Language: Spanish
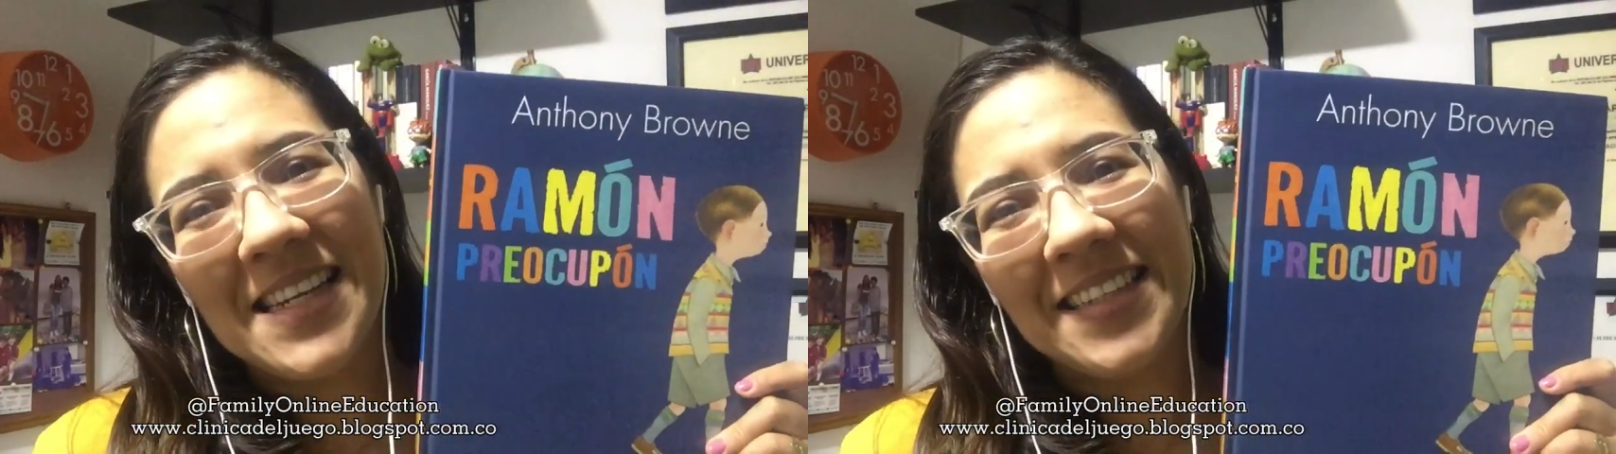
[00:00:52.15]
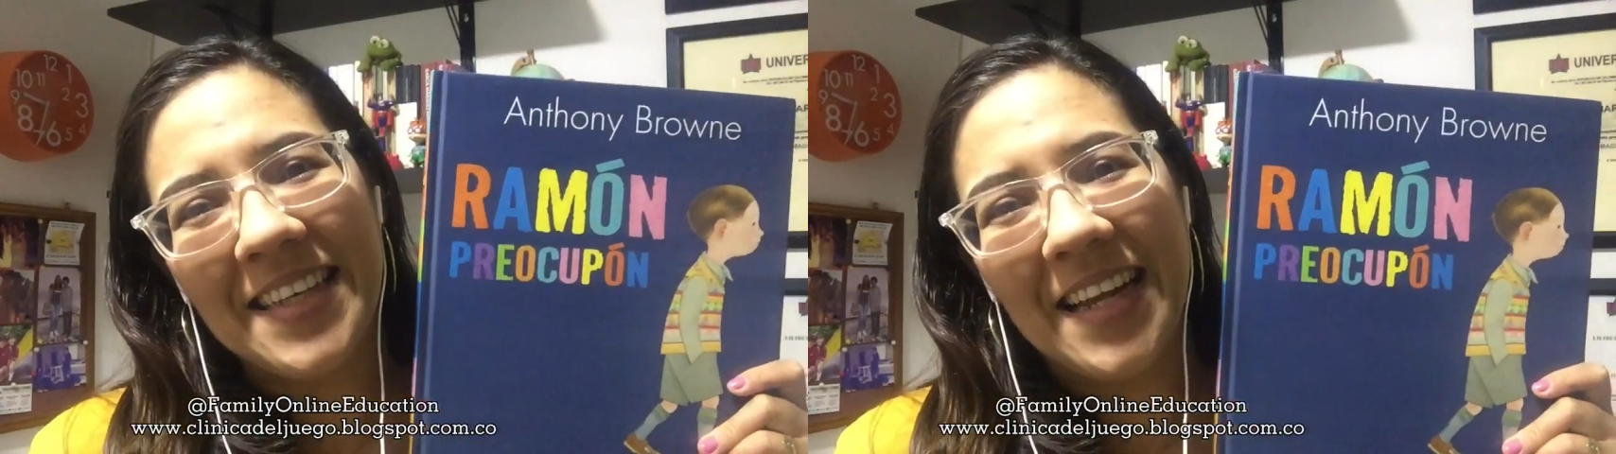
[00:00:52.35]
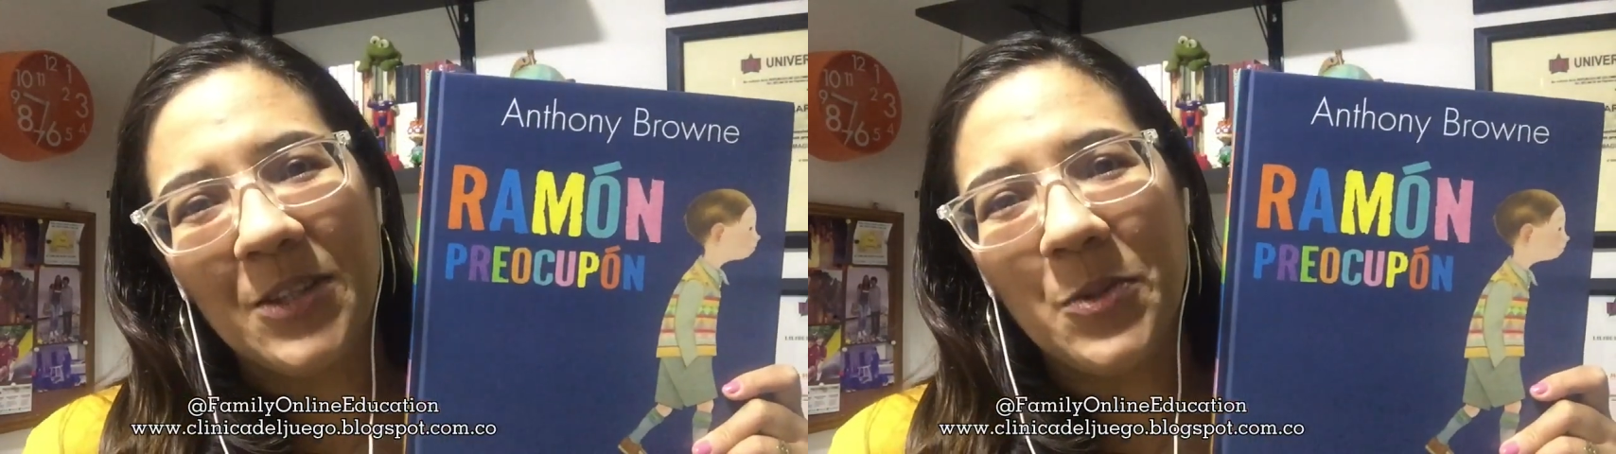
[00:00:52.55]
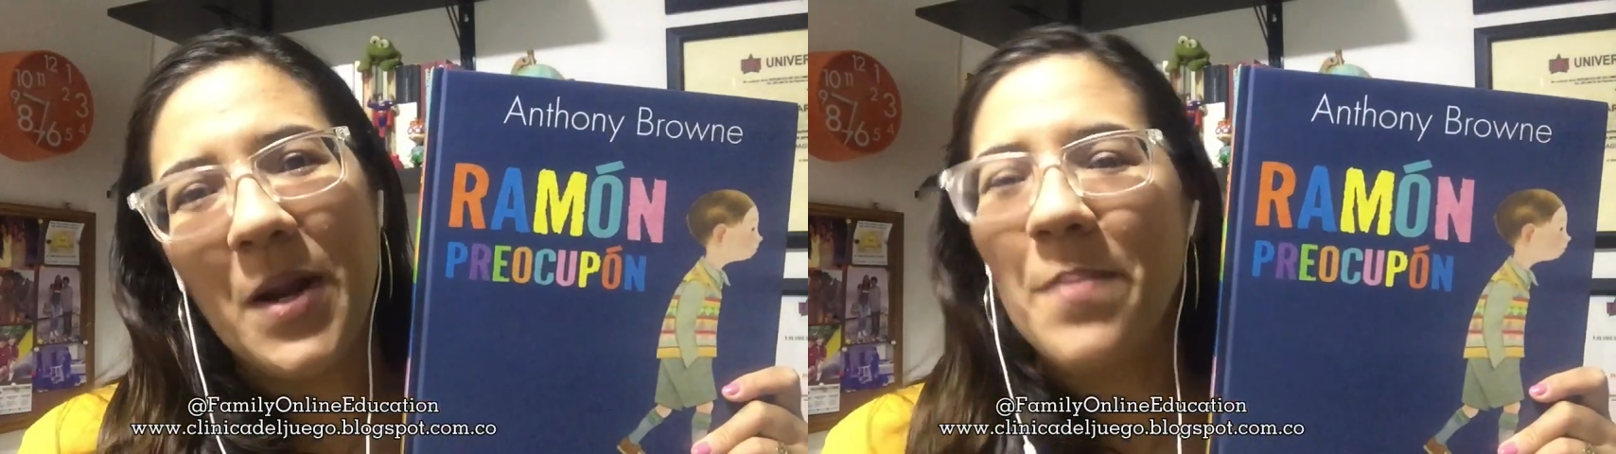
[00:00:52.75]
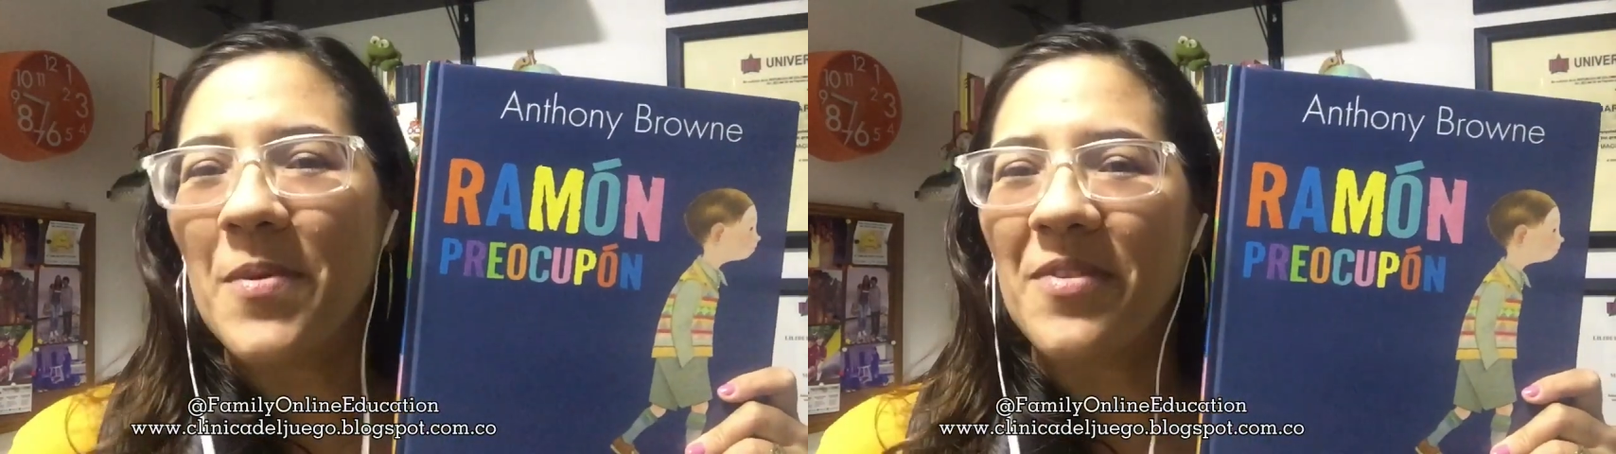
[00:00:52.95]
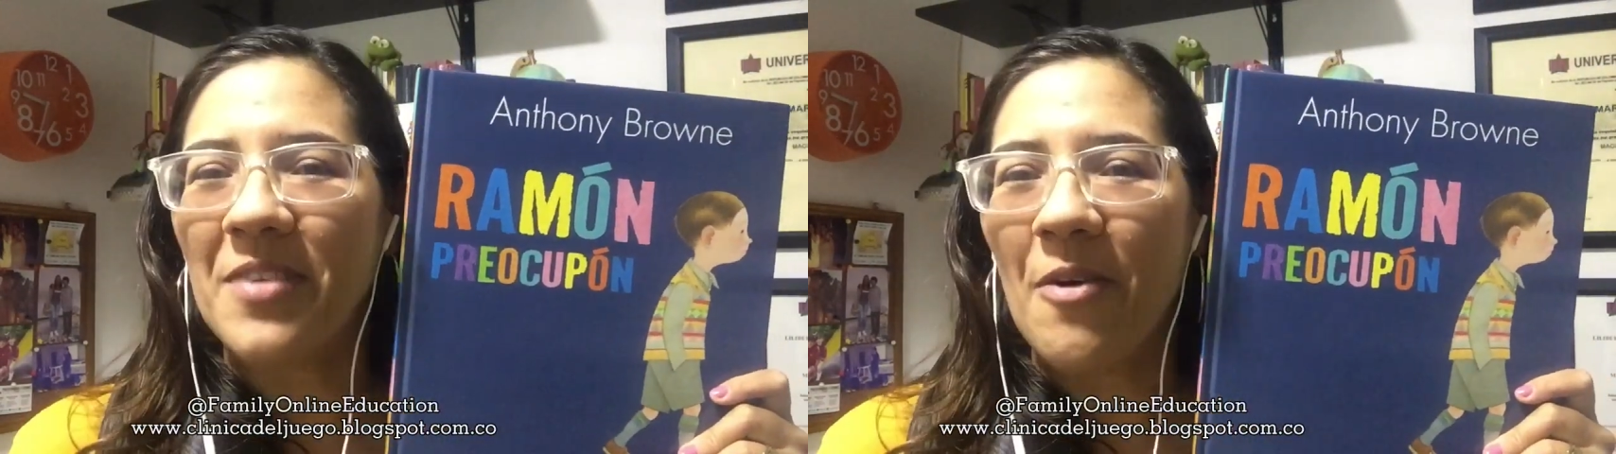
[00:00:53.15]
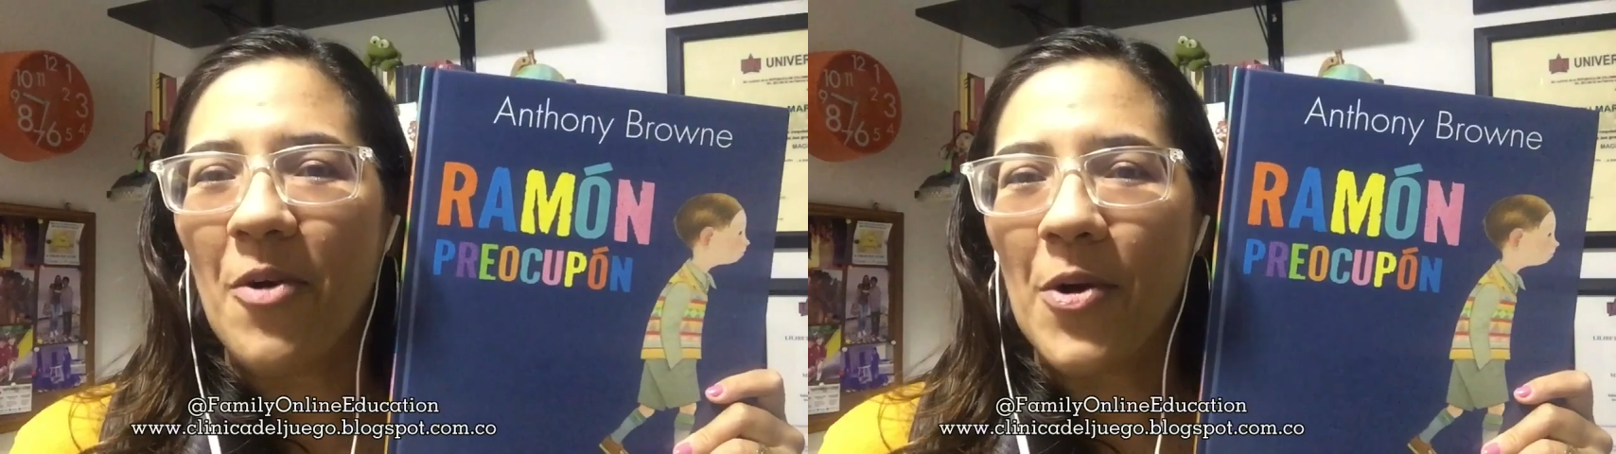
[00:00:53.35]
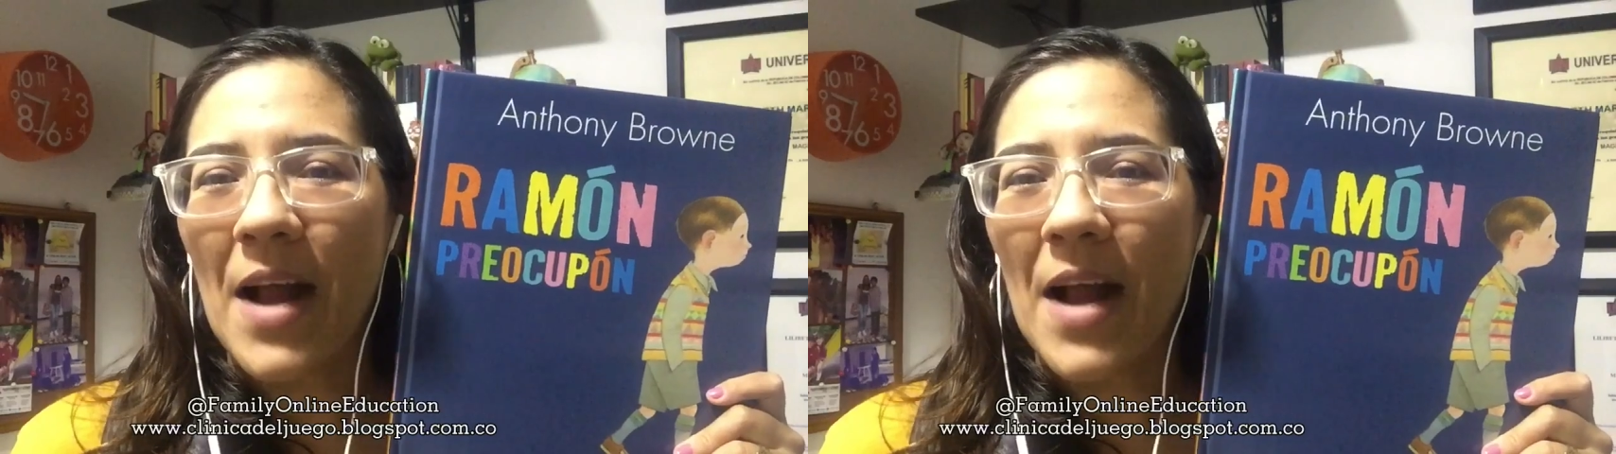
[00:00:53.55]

literatura y por favor